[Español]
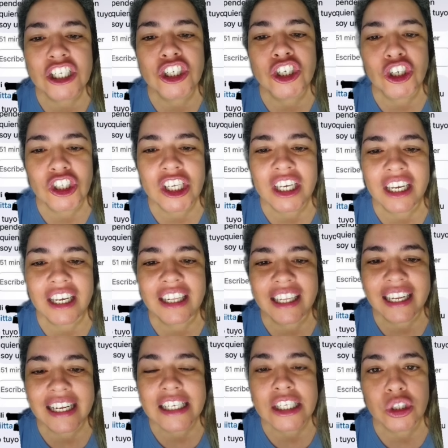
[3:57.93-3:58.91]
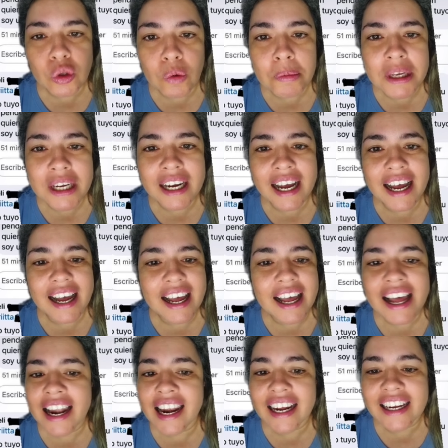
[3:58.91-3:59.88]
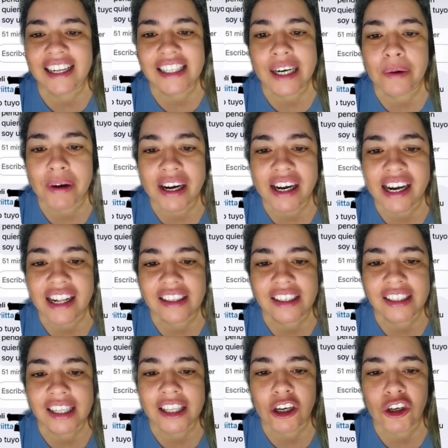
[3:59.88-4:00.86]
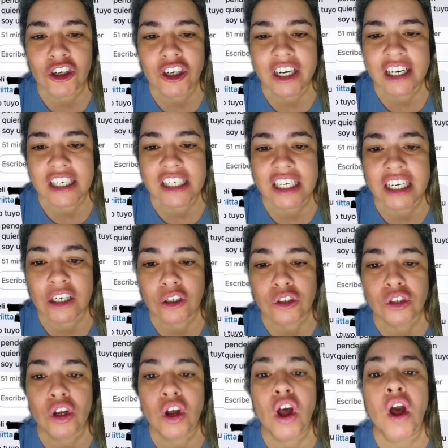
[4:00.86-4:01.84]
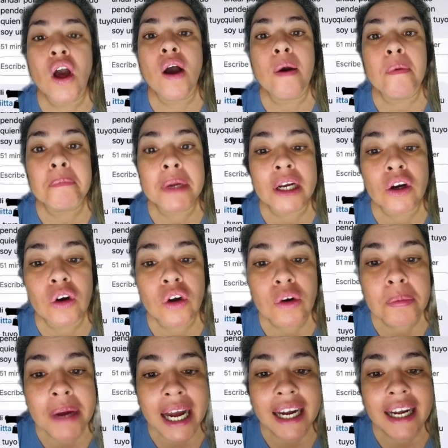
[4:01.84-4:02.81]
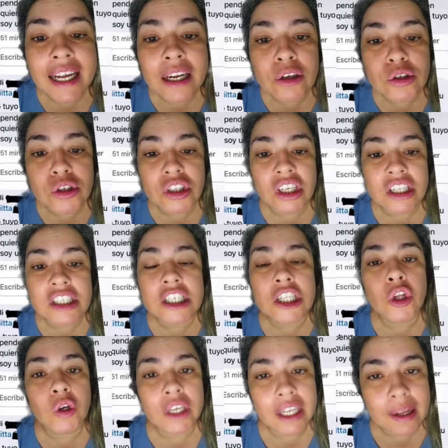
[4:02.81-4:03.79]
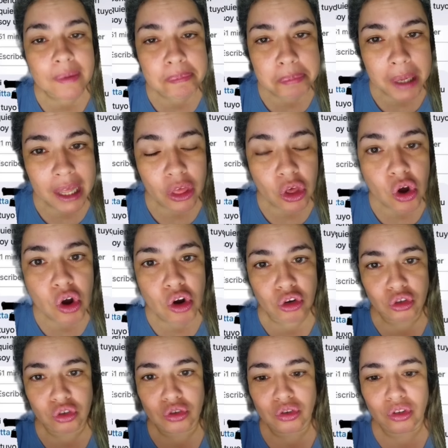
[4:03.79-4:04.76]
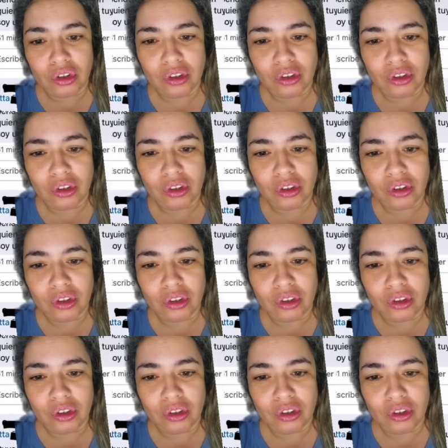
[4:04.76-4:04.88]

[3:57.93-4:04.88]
yo sé quién eres tú, mija, la que trabaja en la tienda de los rancheros. Mejor bájele usted si no quiere pedos.